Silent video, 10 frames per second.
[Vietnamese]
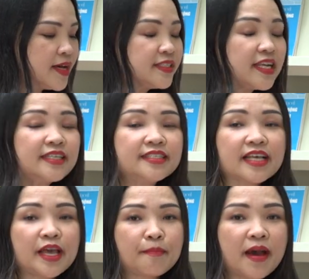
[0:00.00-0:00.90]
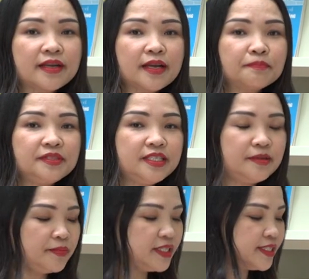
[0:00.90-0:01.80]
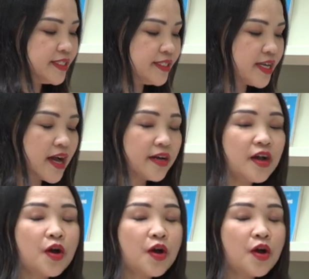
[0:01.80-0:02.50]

sách dài 399 trang,